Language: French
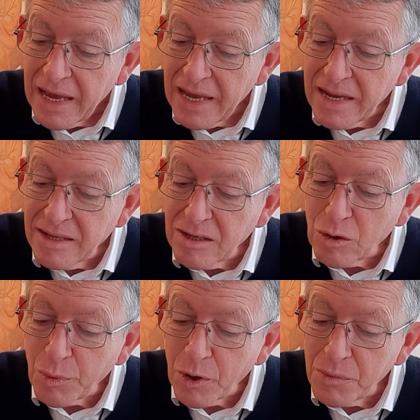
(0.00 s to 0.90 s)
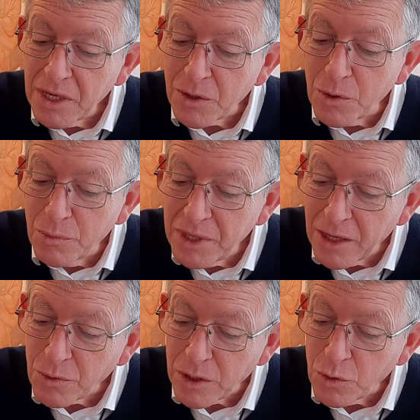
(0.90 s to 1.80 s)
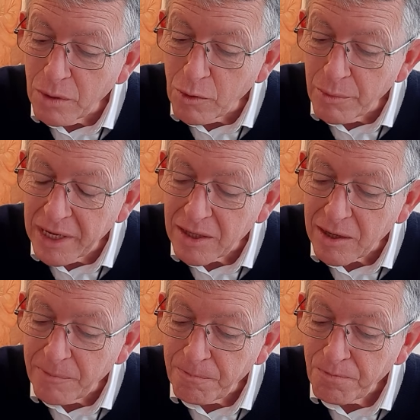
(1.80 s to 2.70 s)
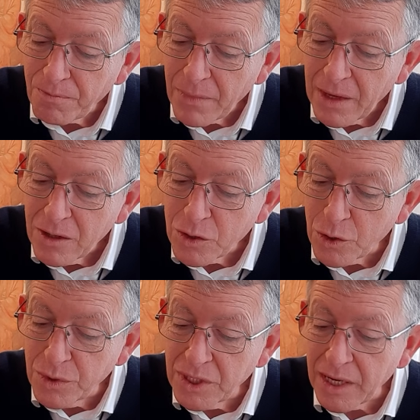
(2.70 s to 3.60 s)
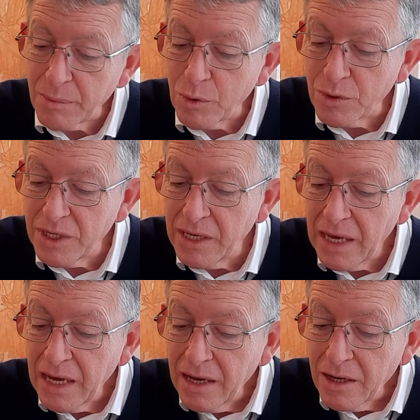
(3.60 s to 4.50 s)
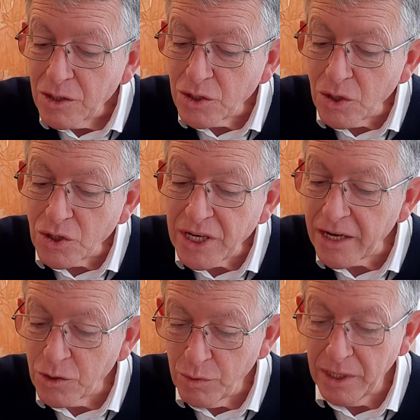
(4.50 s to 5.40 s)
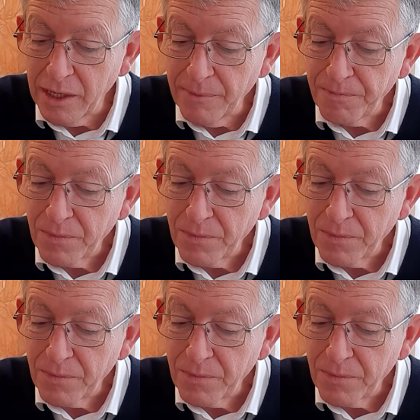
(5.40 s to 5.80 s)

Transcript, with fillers: et il dit au premier Combien dois-tu à mon maître Celui-ci répondit Cent jarres d'huile.